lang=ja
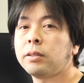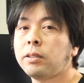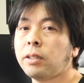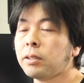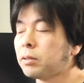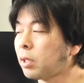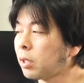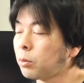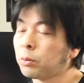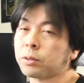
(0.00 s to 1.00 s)

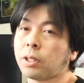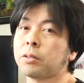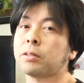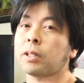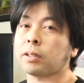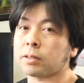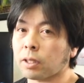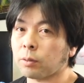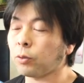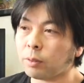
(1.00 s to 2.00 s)
GS75 ステルスなんです
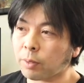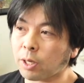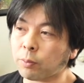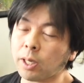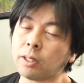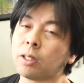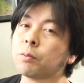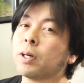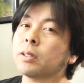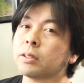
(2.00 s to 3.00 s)
けれども今
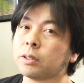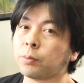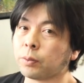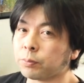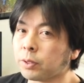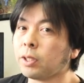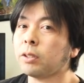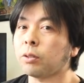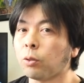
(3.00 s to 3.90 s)
ファイナルファンタジー15